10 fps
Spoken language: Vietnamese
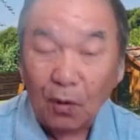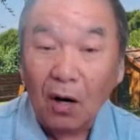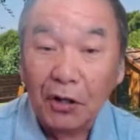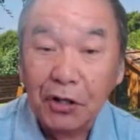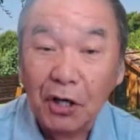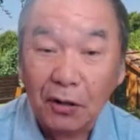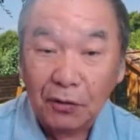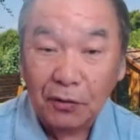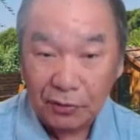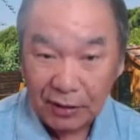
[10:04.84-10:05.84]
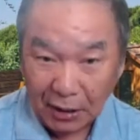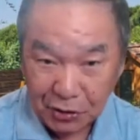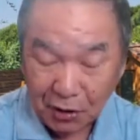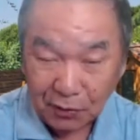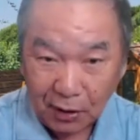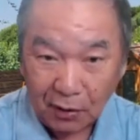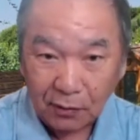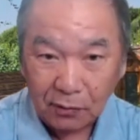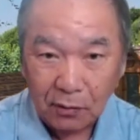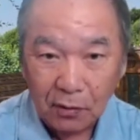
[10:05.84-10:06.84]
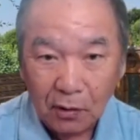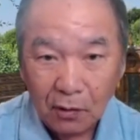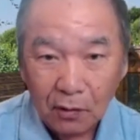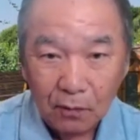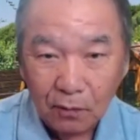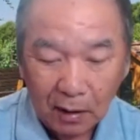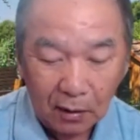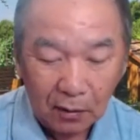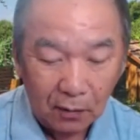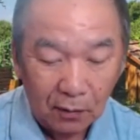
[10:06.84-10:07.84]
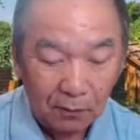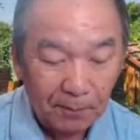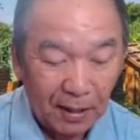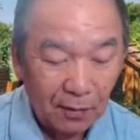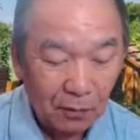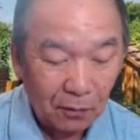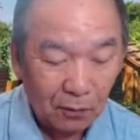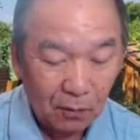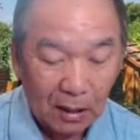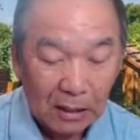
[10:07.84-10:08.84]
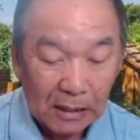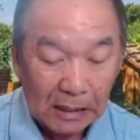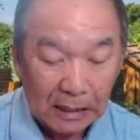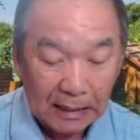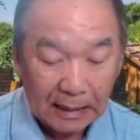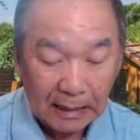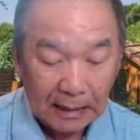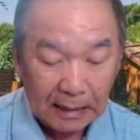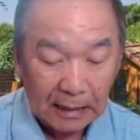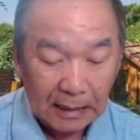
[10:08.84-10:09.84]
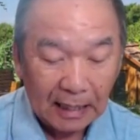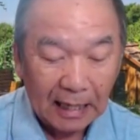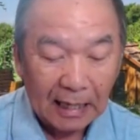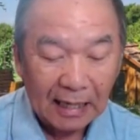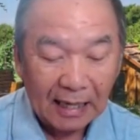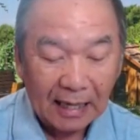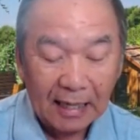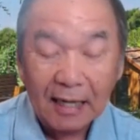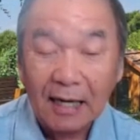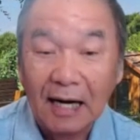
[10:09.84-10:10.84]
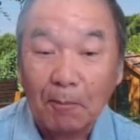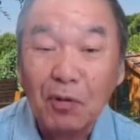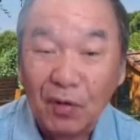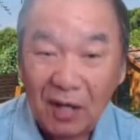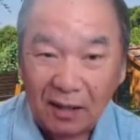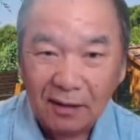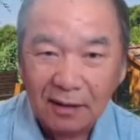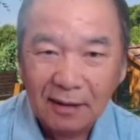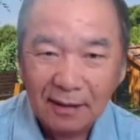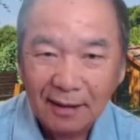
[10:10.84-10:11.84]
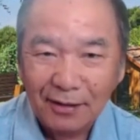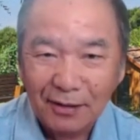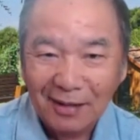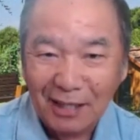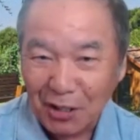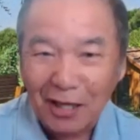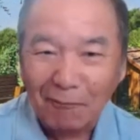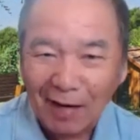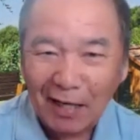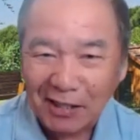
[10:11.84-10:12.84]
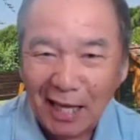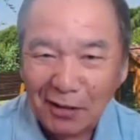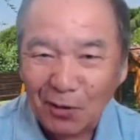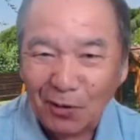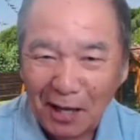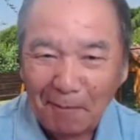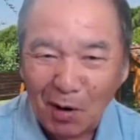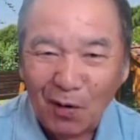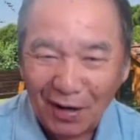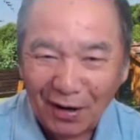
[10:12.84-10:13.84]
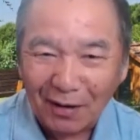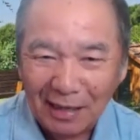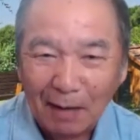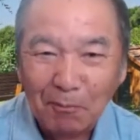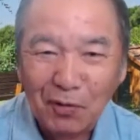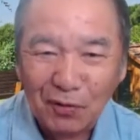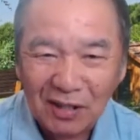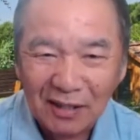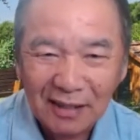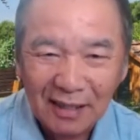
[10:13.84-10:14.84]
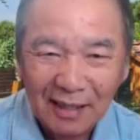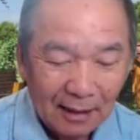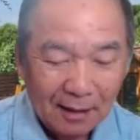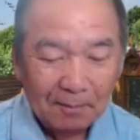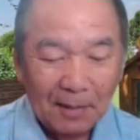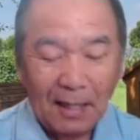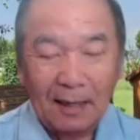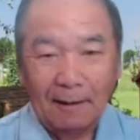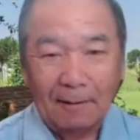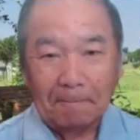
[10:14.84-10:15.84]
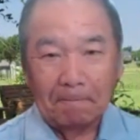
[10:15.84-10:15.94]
trổ khó chờ tha chờ nữa và luôn bày hù và à là bục nên những nhà phát triển tây đều này bỏ hẳn làm bục mà